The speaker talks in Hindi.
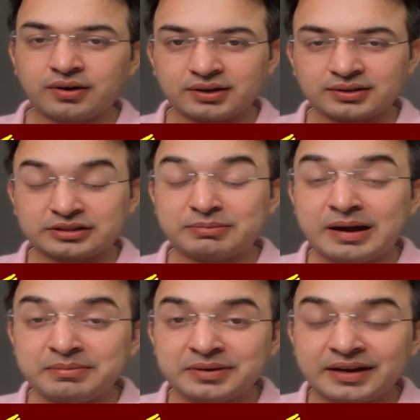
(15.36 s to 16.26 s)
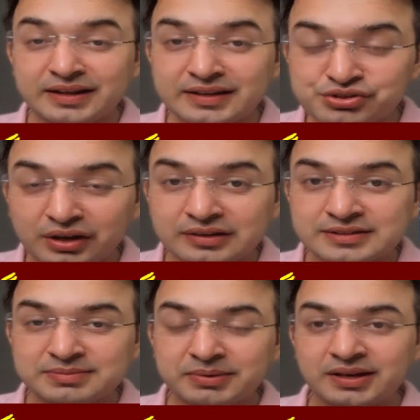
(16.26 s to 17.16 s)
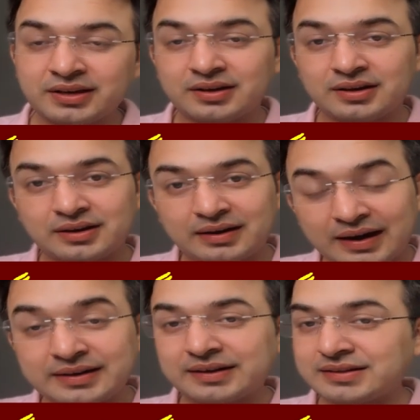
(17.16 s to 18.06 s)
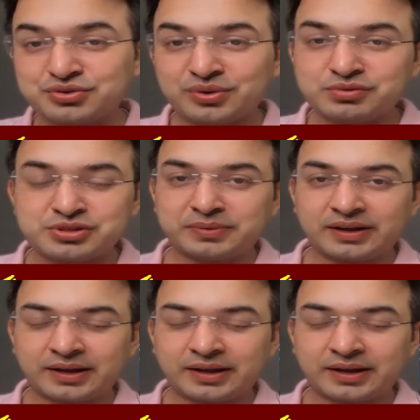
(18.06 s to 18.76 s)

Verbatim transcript: और uh, तमाम इंडियन चैनल्स में आर्टिकल्स जो है वो छपने